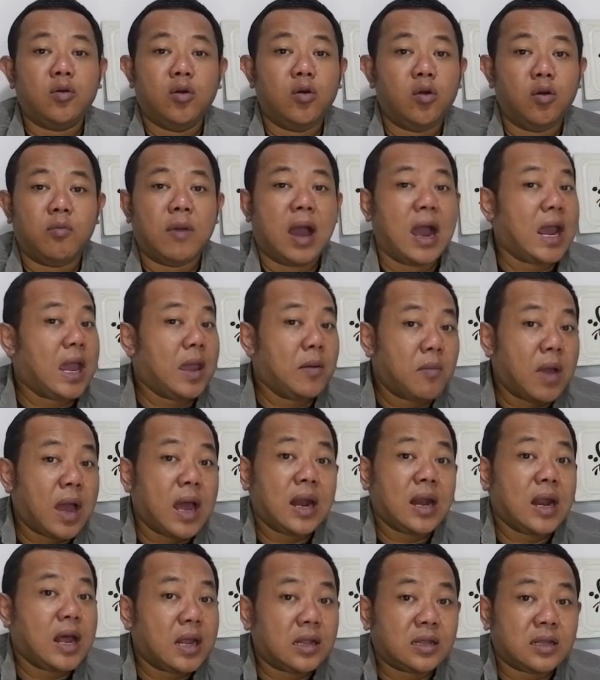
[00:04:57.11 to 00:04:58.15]
dulu
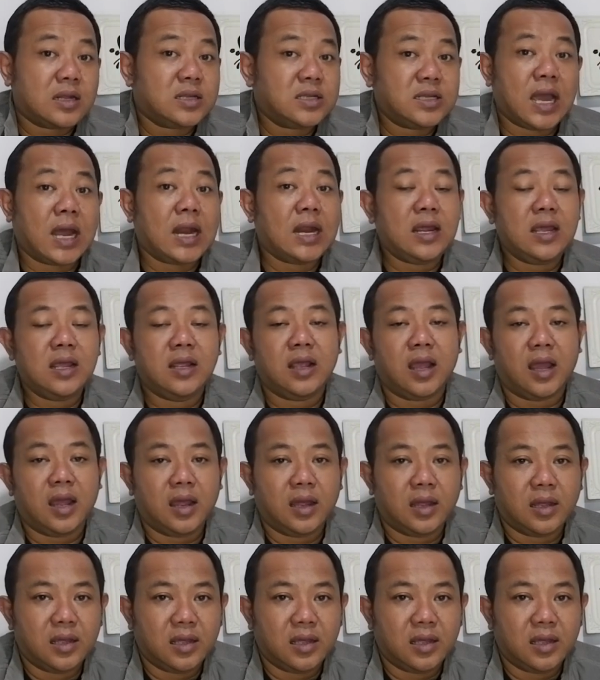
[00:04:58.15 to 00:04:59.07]
bagaimana terjadinya.